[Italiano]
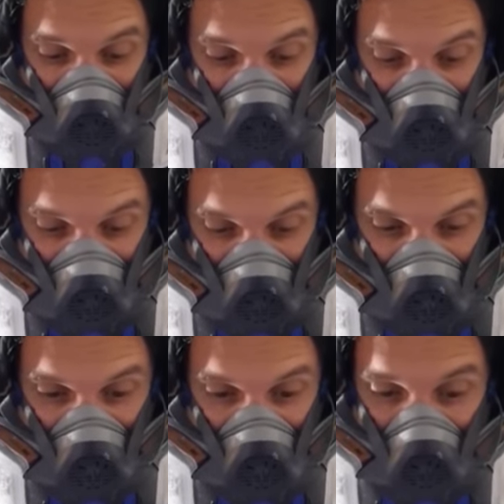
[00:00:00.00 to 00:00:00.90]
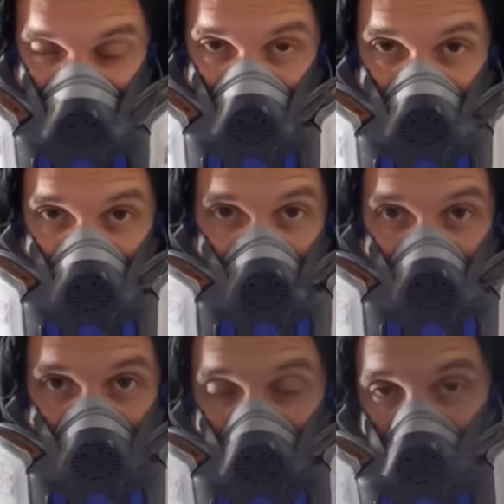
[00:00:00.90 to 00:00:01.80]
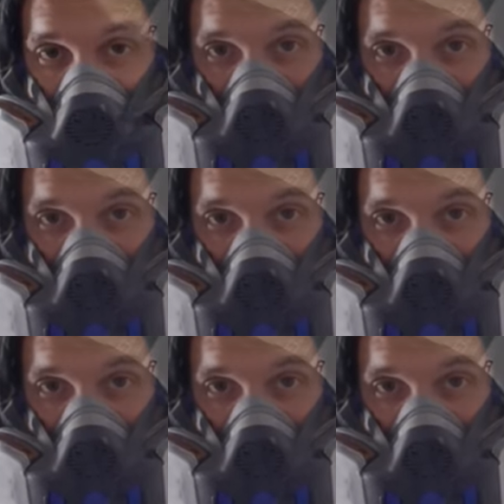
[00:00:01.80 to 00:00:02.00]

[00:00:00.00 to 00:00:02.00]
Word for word: video. Eh, è una